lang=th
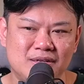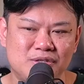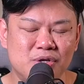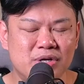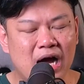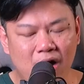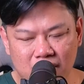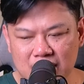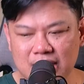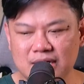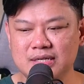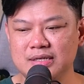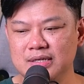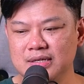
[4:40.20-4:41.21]
จนทางออกก็
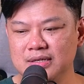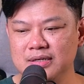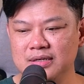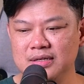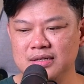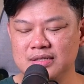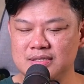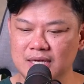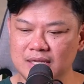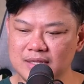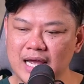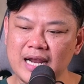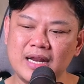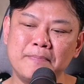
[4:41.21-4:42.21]
คือเสือ
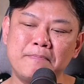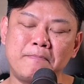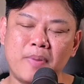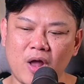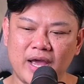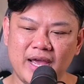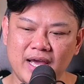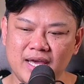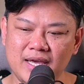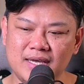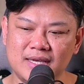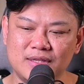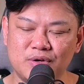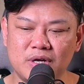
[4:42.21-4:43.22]
ใต้นั้นปล่อยให้
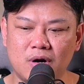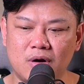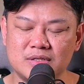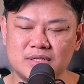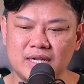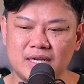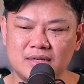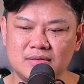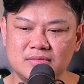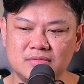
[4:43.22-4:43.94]
โทนี่ โครสนั้น